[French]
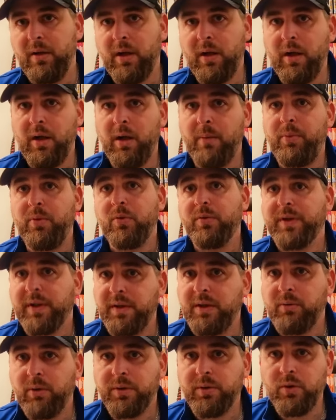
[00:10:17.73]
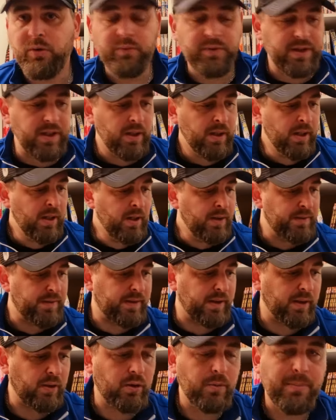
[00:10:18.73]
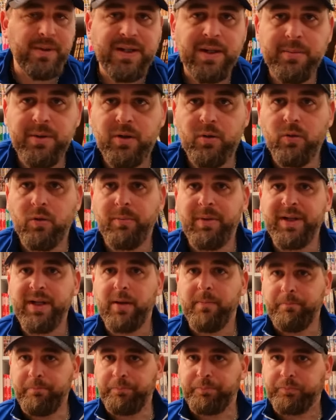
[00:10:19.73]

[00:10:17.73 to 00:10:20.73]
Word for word: un peu contradictoire ce que je vous dis, c'est-à-dire que Masami Kuromada